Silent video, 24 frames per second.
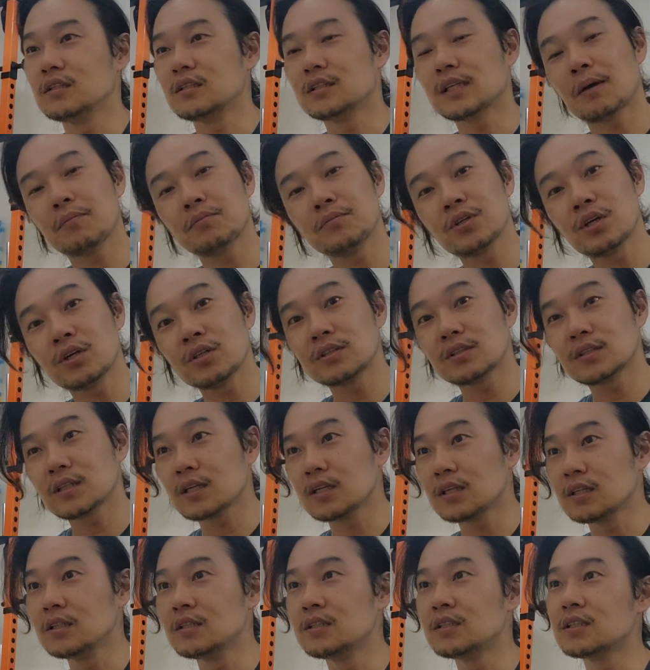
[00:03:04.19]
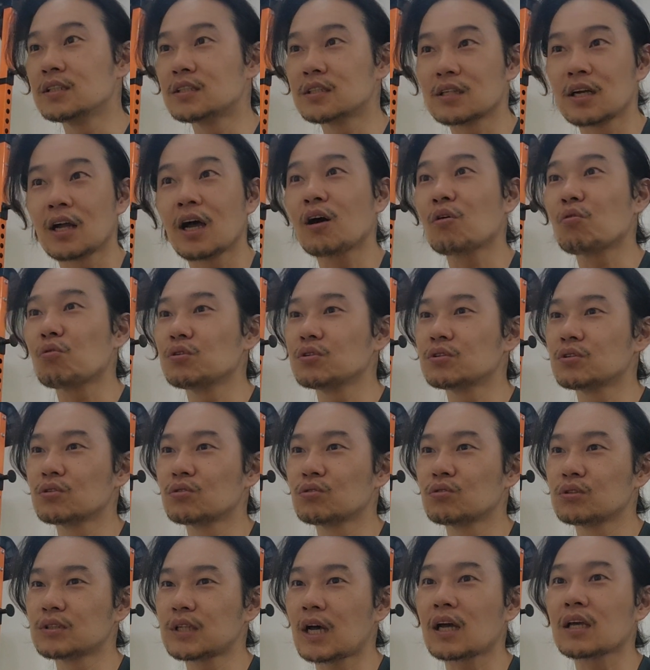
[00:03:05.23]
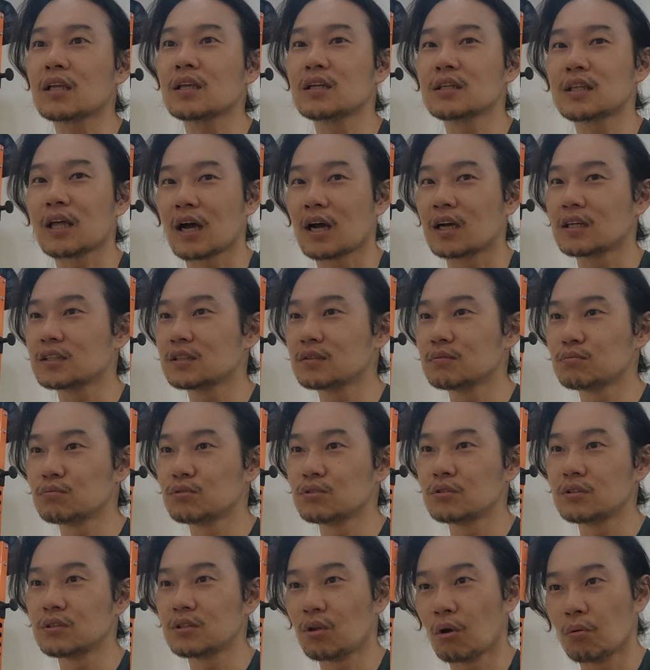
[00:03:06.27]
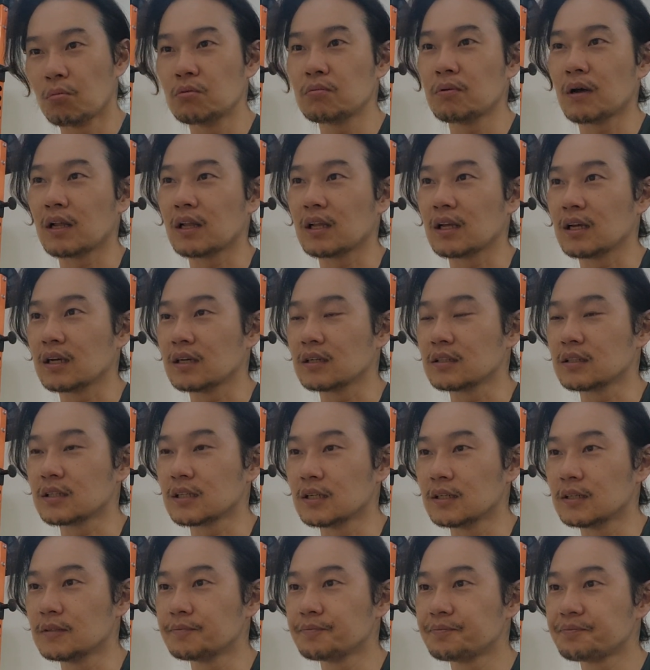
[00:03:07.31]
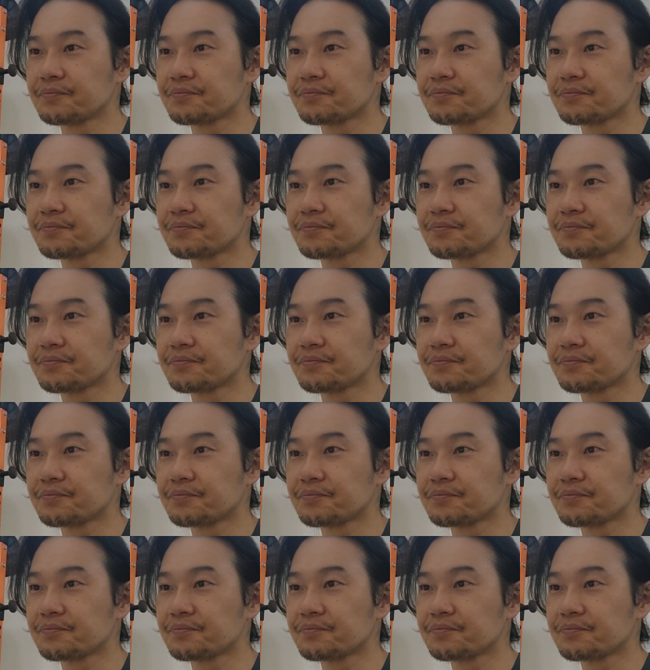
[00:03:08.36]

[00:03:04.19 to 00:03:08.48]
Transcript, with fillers: 3년째 이 짓을 하고 있어도 사기를 당하시는 분들이 너무 많아. 그러니까